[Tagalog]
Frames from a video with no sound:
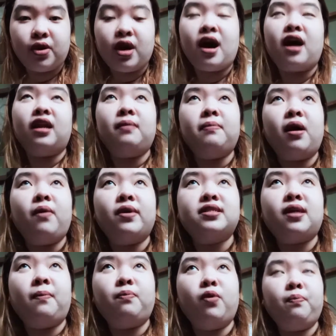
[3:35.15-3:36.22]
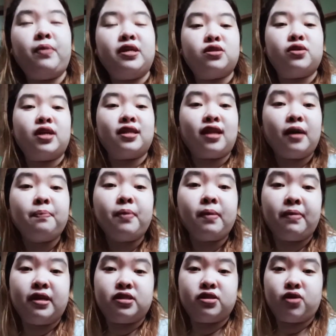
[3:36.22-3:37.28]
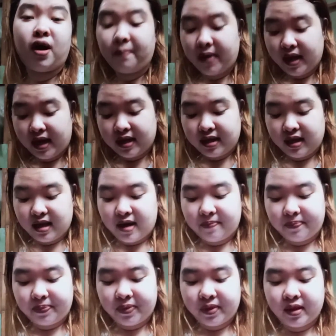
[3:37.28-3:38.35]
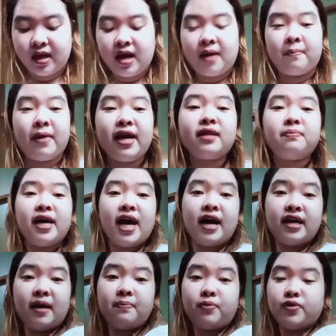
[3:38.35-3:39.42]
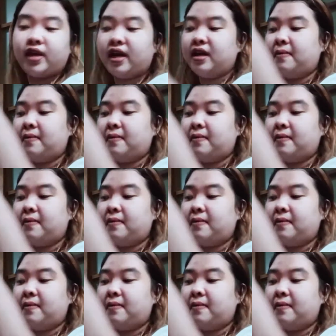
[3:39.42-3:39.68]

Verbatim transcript: Halimbawa, 10 piso na tagpipiso ang pera nila. Mayat maya yan punta yan